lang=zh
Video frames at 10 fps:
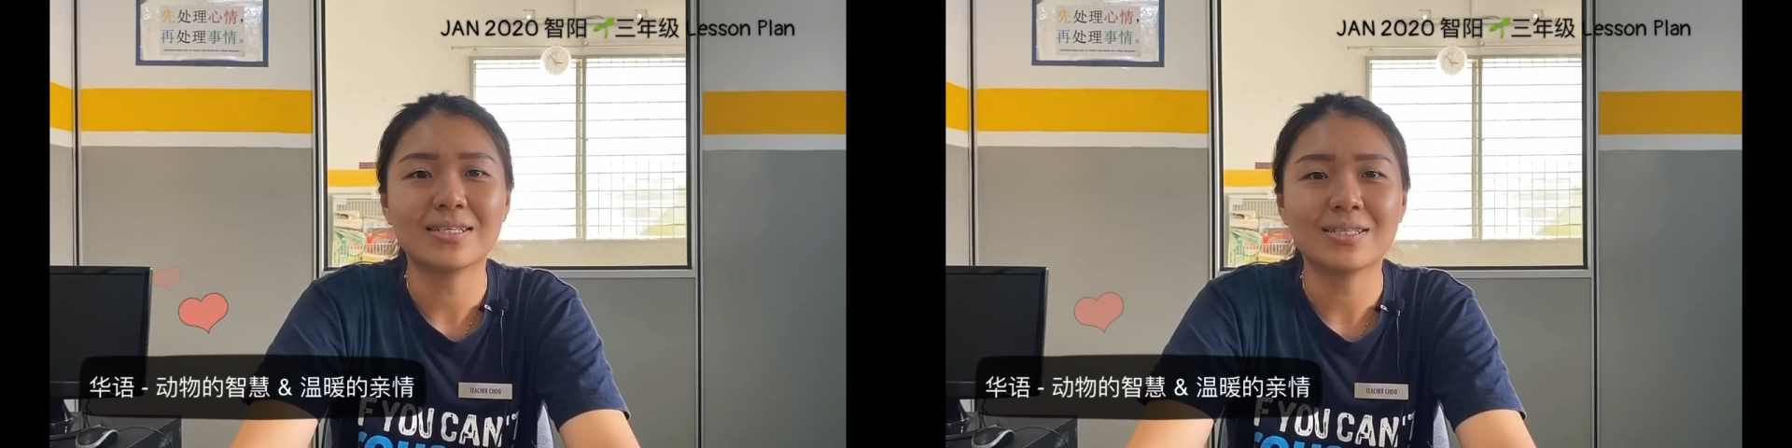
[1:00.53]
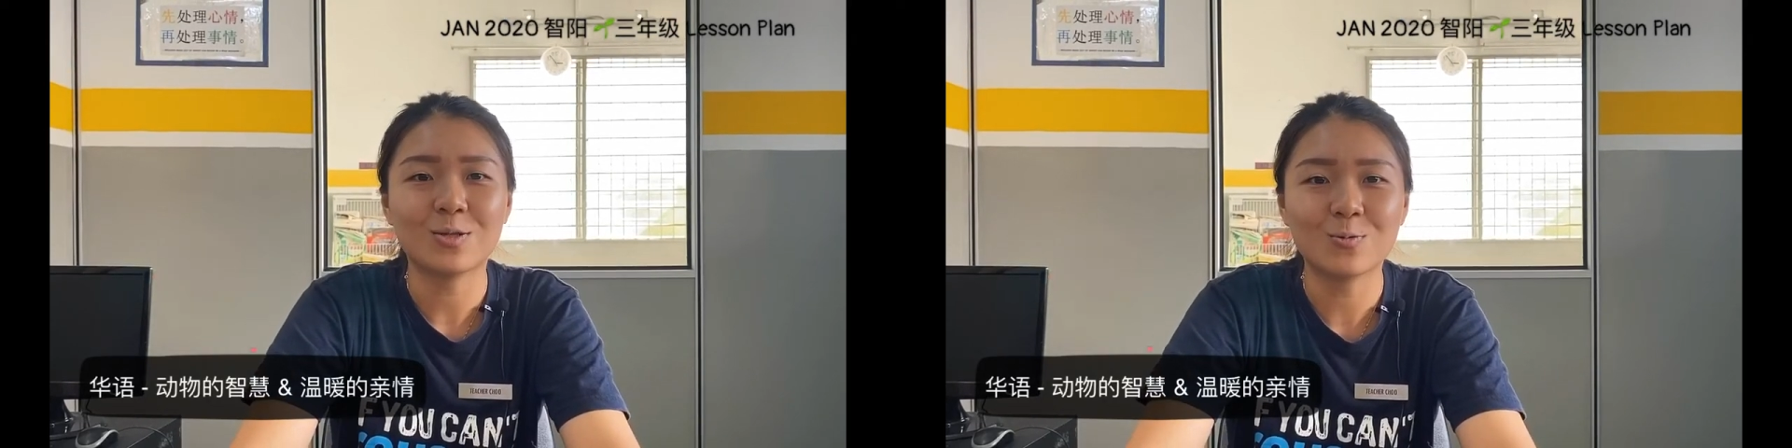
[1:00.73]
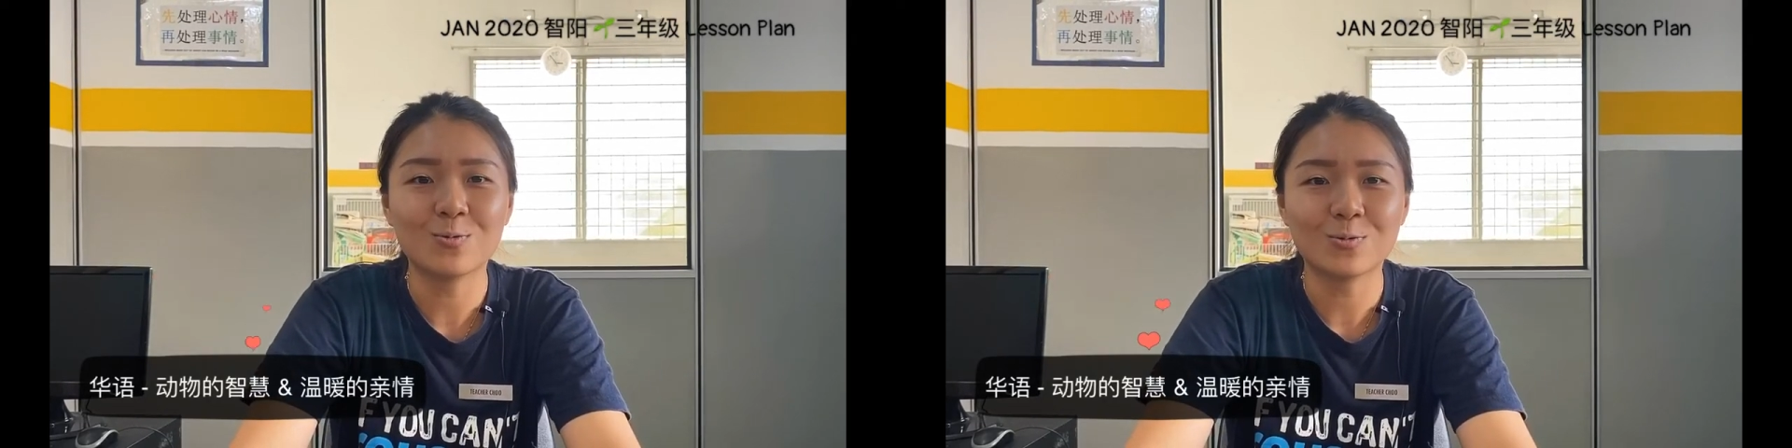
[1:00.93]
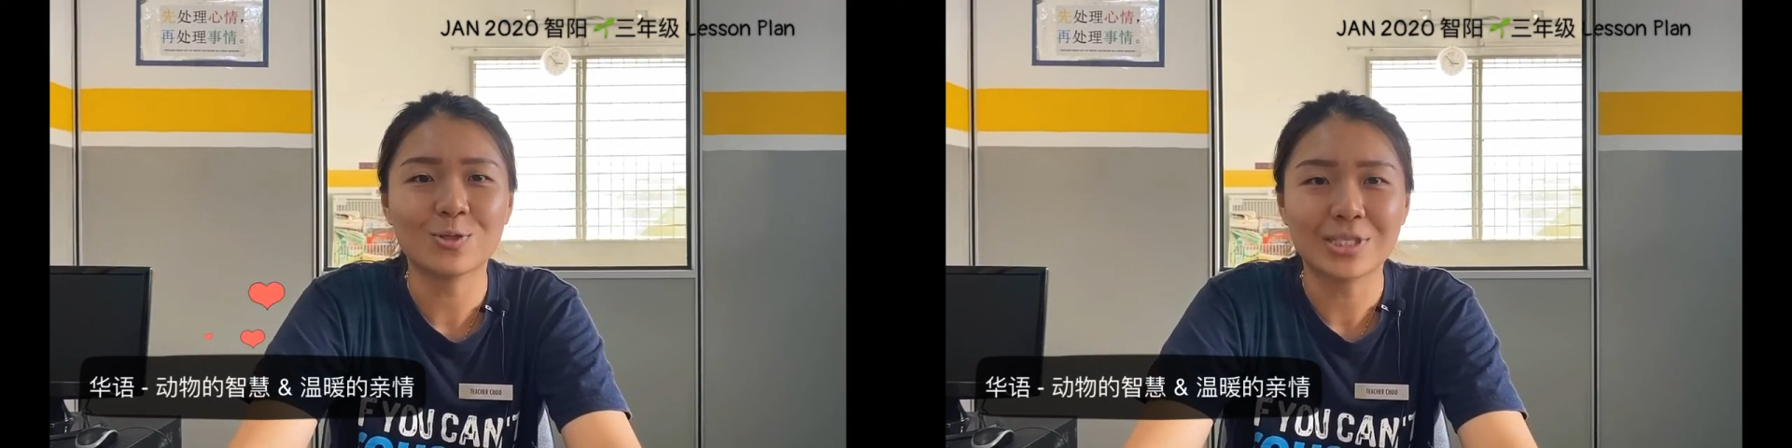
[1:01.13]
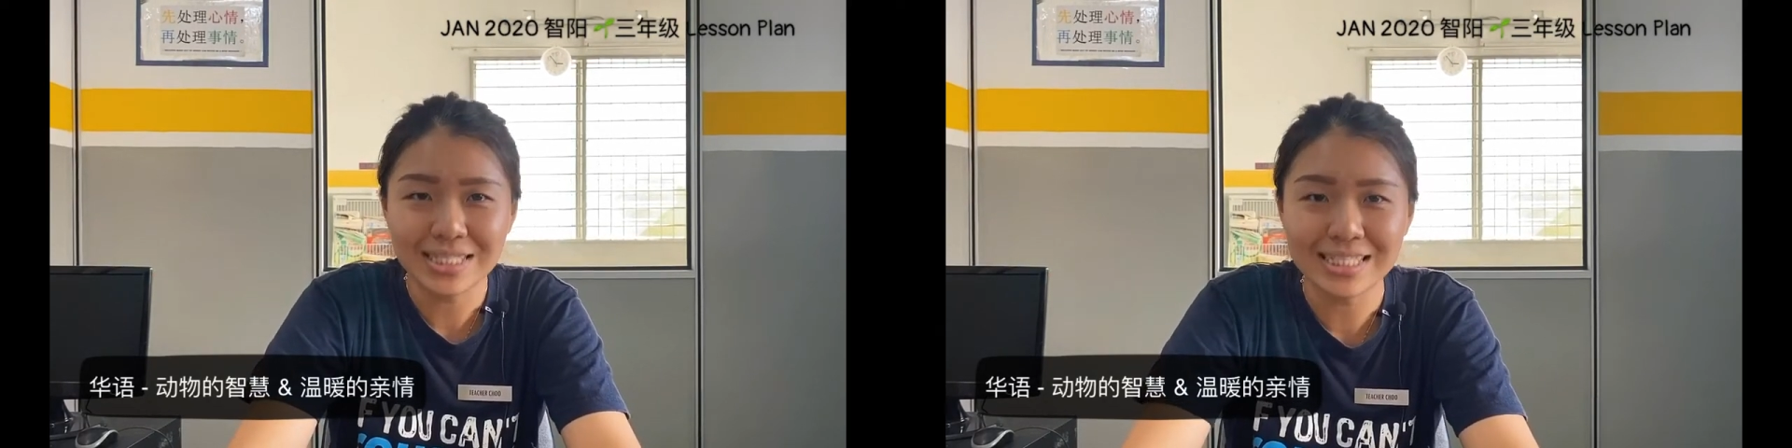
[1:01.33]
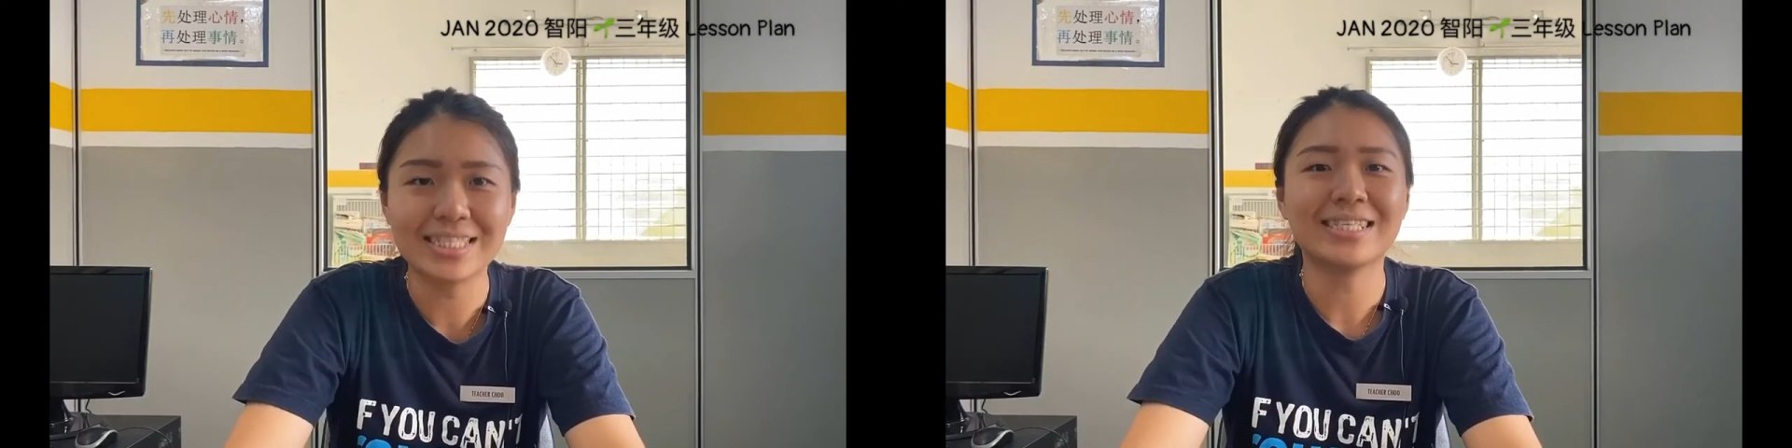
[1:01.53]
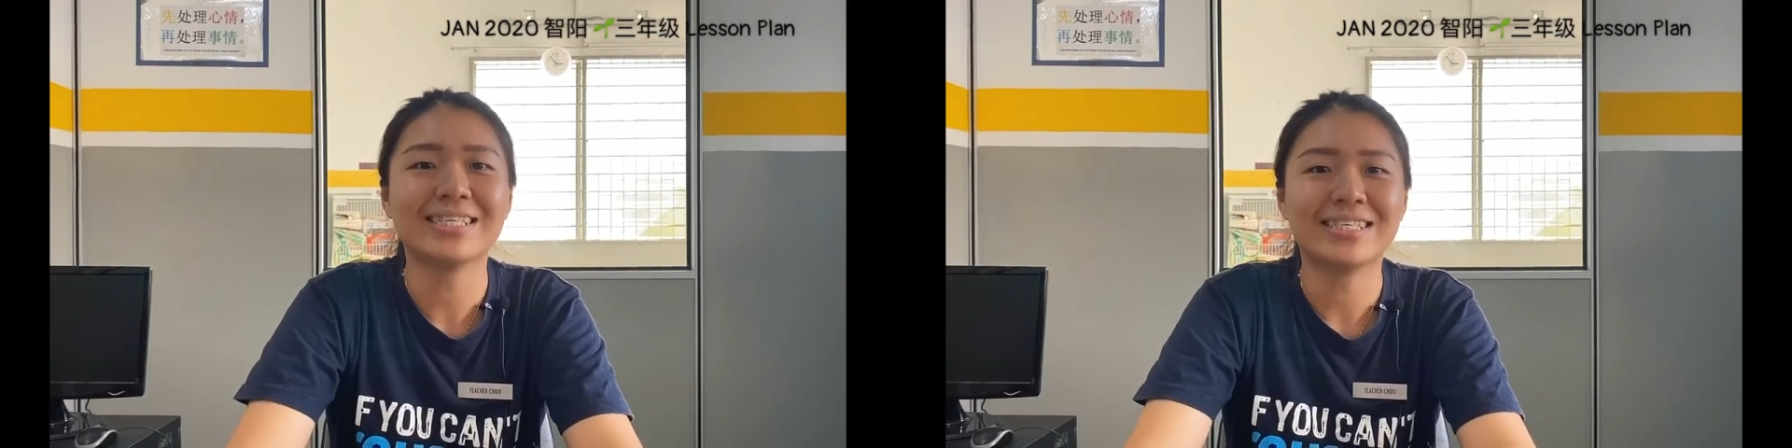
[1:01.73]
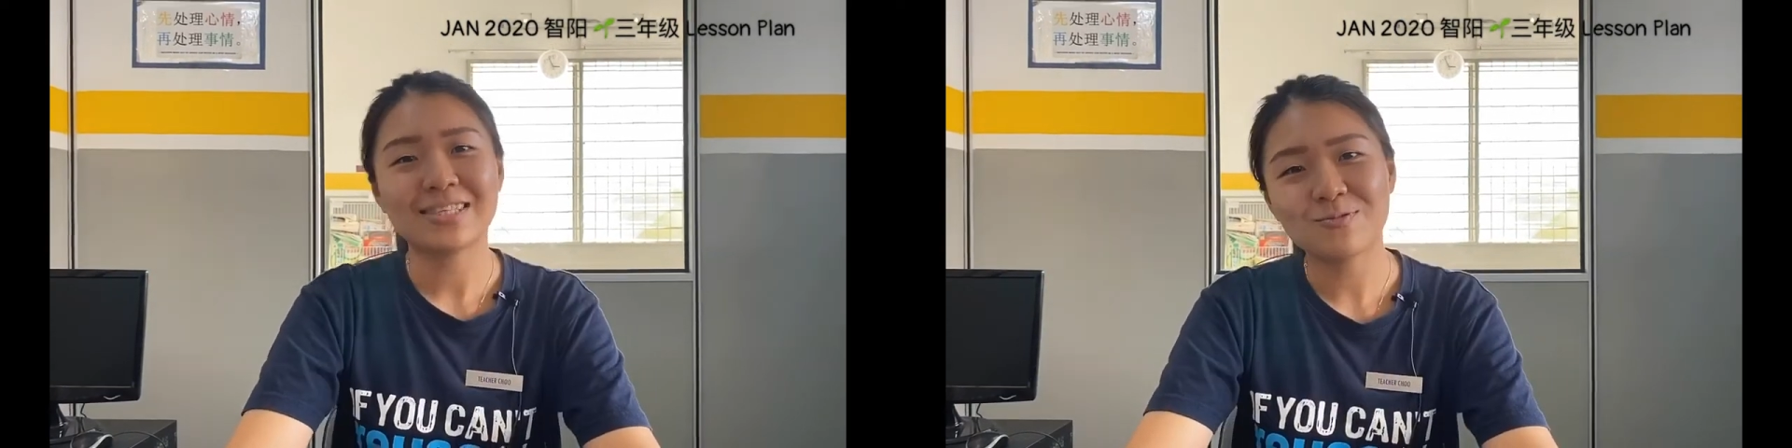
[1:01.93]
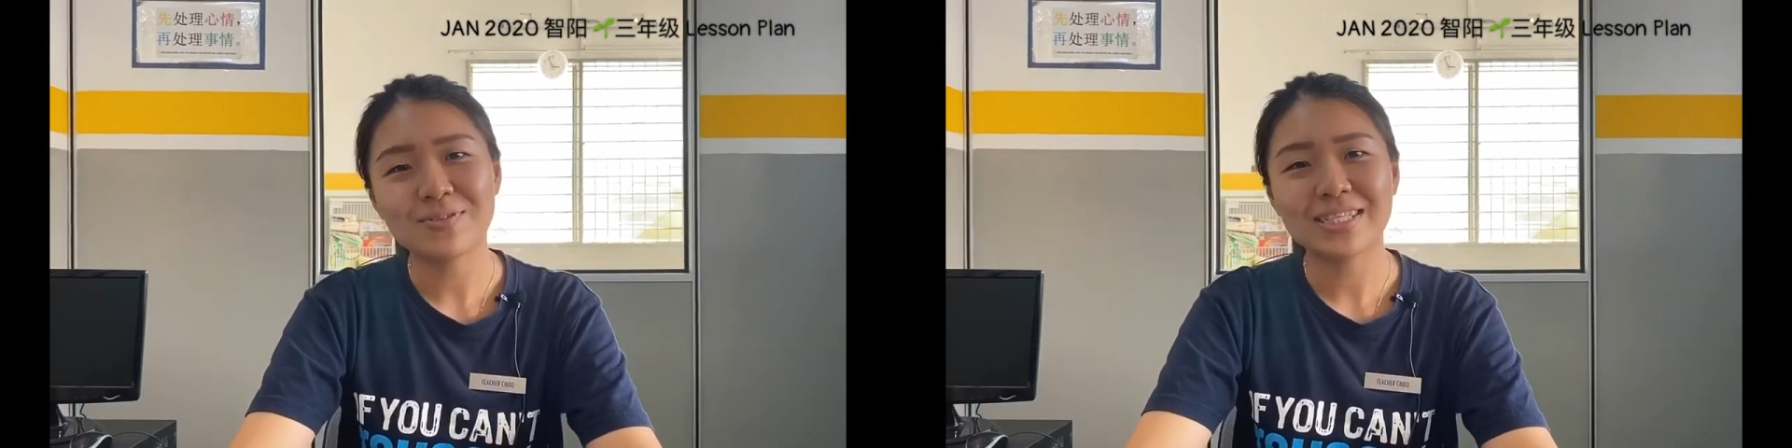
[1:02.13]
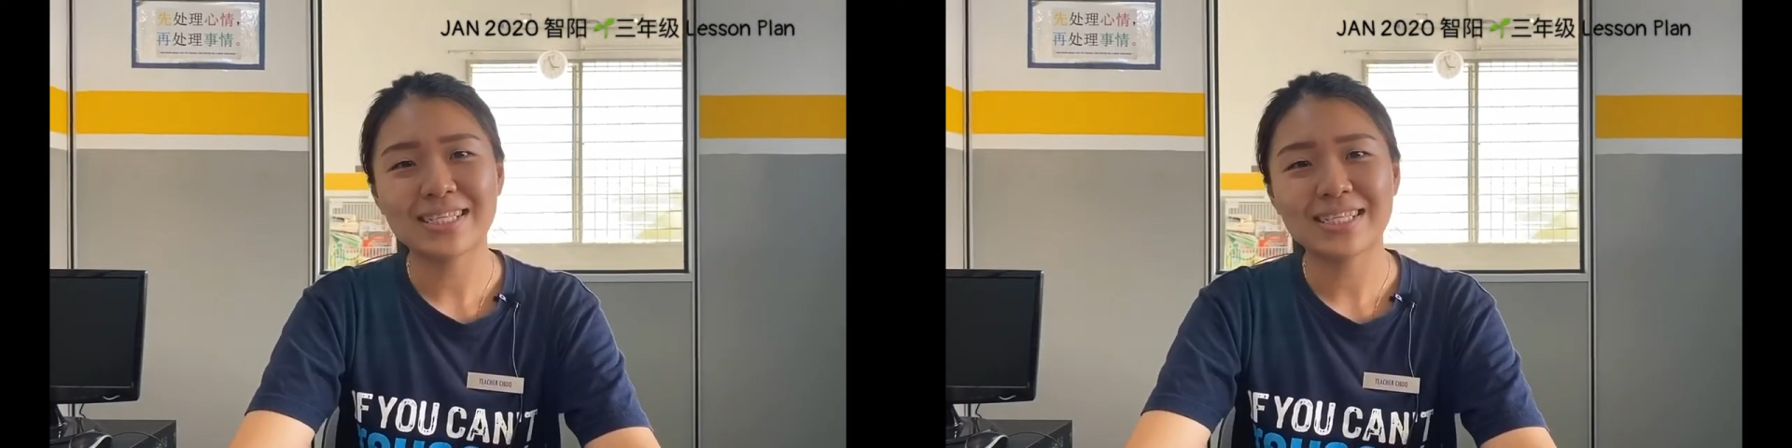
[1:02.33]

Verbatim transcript: 动物学习，在动物身